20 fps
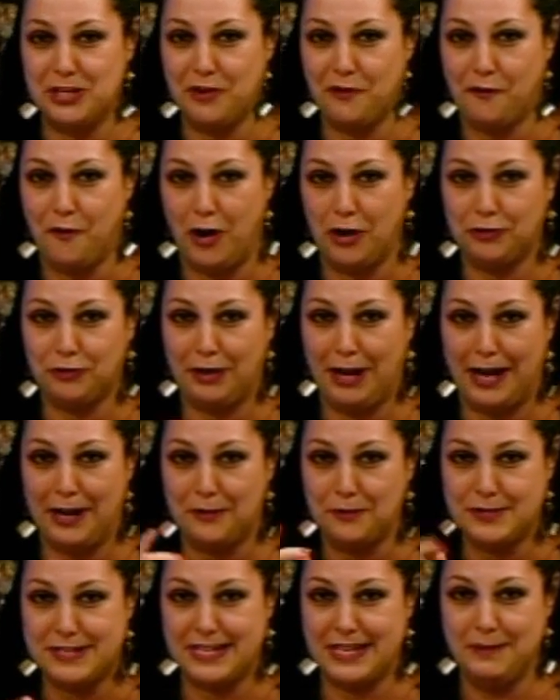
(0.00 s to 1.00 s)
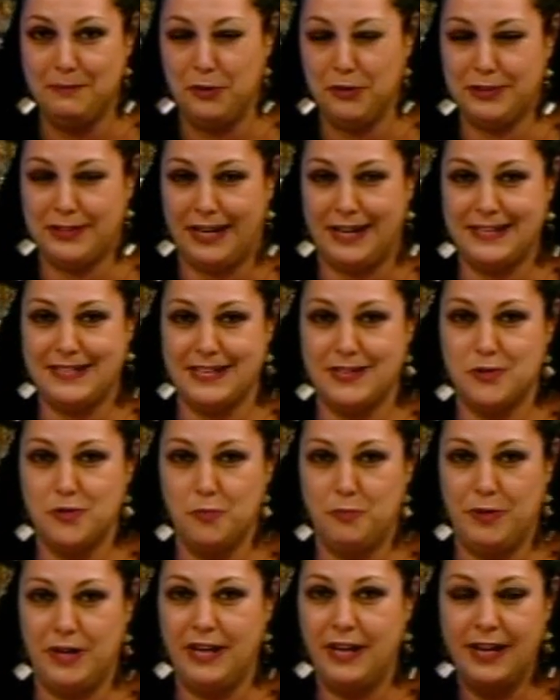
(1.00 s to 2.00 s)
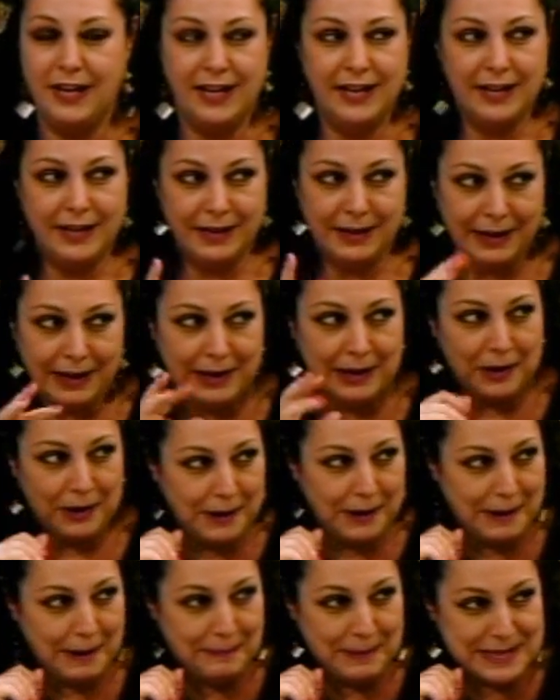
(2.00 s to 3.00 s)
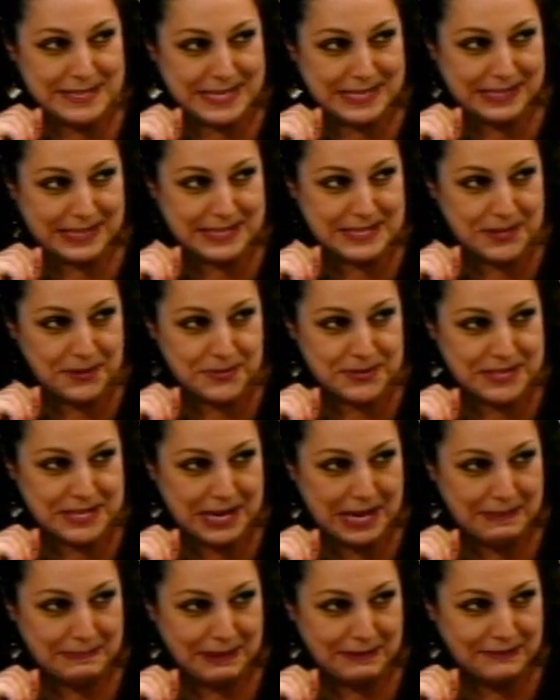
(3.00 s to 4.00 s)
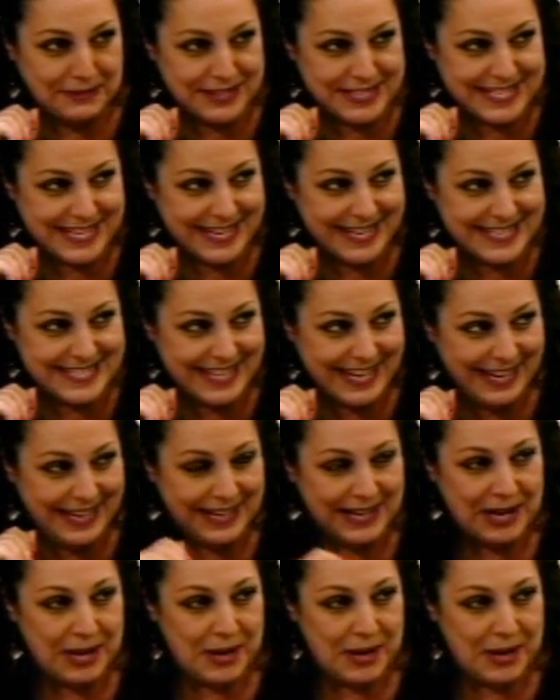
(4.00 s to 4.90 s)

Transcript: de foto lá e consegui montar essa super apresentaçãozinha aí para vocês, né?